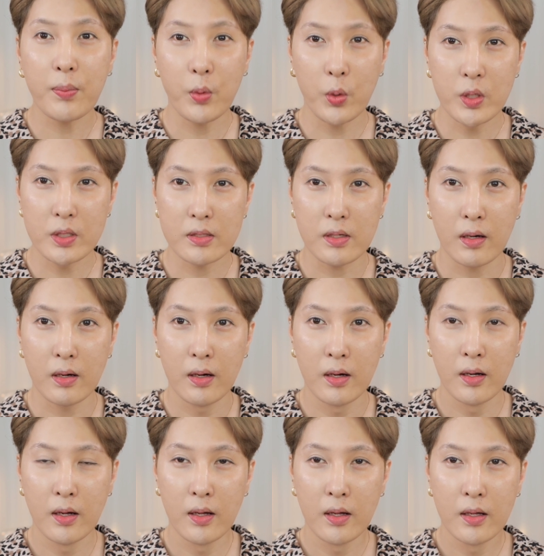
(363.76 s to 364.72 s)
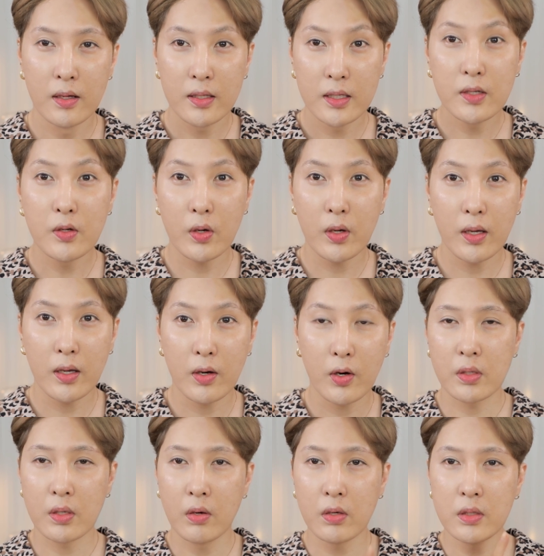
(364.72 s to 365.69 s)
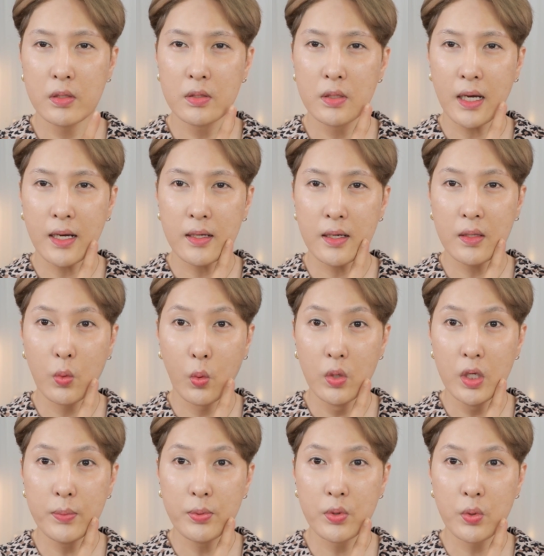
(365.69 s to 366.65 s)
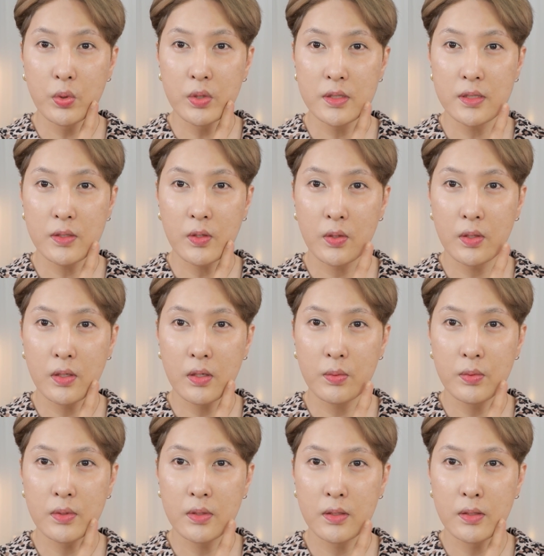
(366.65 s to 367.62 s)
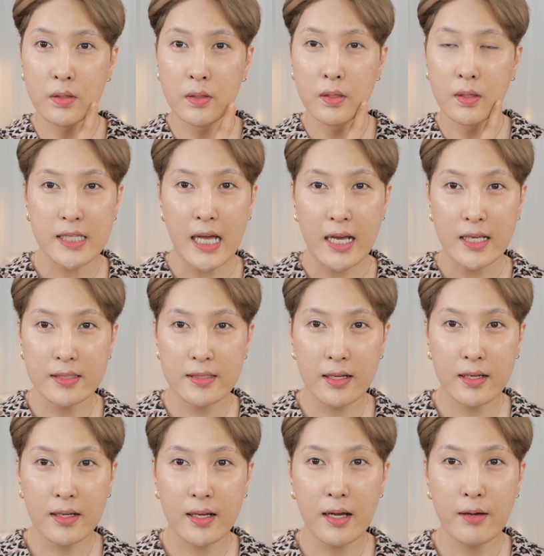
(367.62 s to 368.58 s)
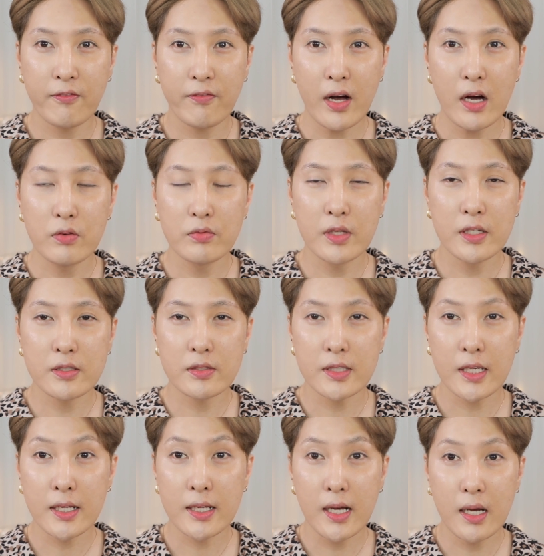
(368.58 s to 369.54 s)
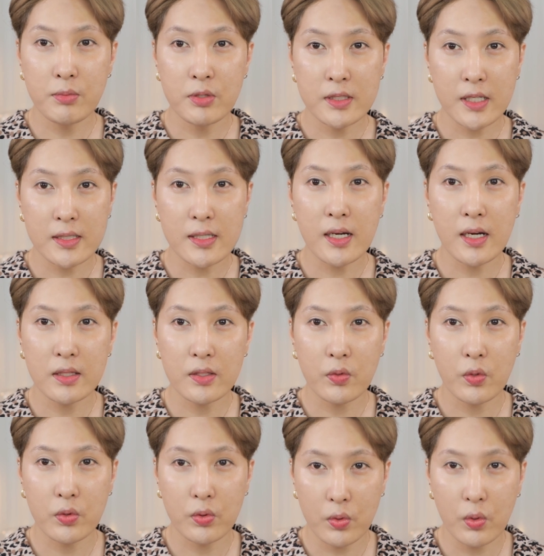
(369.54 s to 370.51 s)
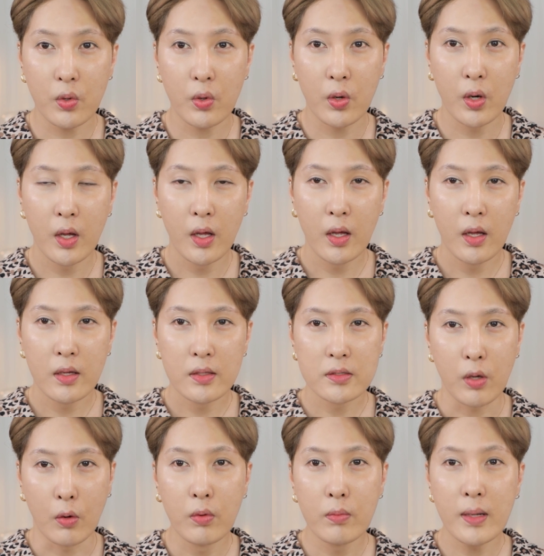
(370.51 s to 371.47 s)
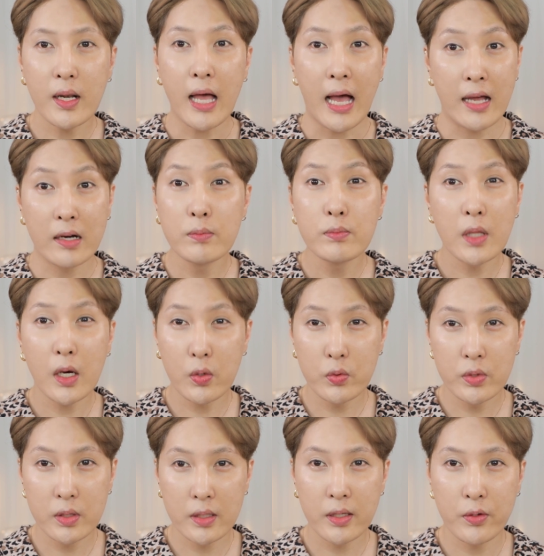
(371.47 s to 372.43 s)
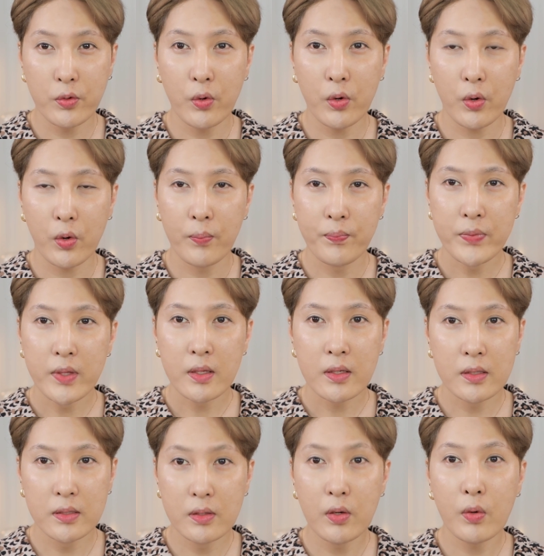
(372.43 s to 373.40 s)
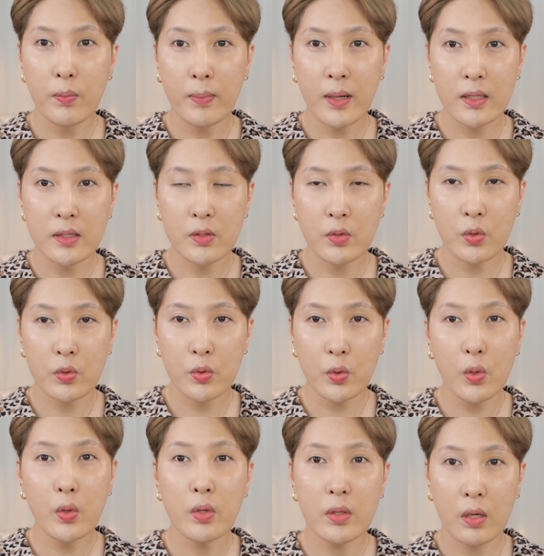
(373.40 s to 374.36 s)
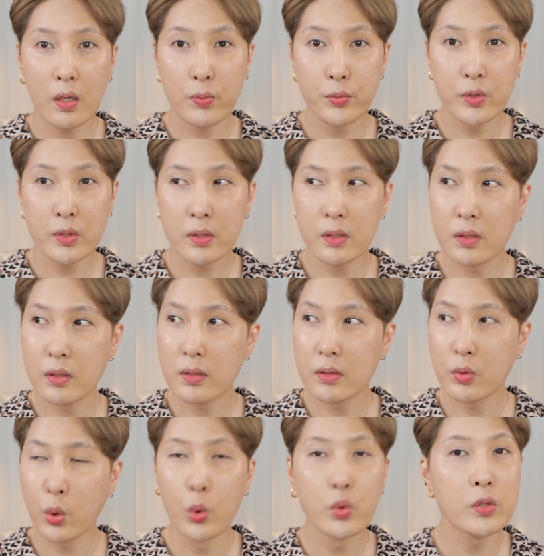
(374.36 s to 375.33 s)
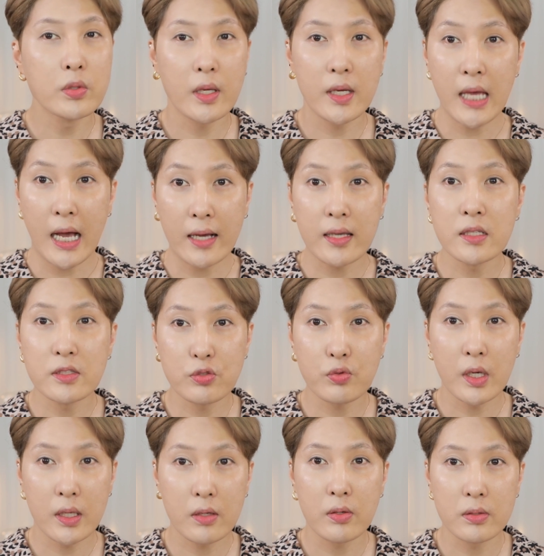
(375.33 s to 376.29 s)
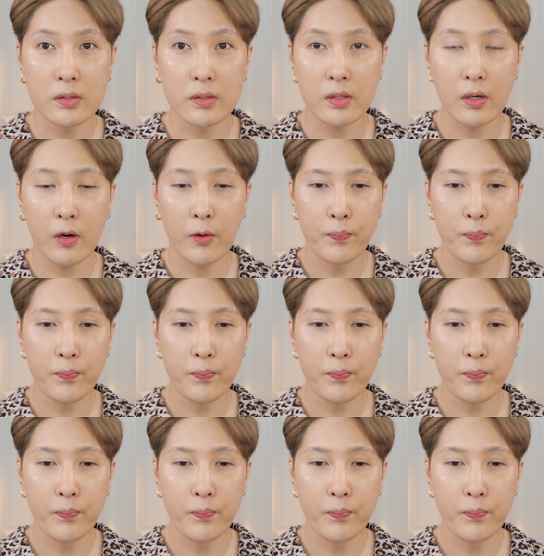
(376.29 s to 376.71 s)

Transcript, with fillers: 보이죠. 이거예요. 여기는 약간 올리브톤이죠. 여러분들 자기 색감, 파운데이션 색감을 찾아가는 것도 정말 아름다운 일이고, 그것만으로도 여러분들 돈을 되게 아낄 수가 있거든요.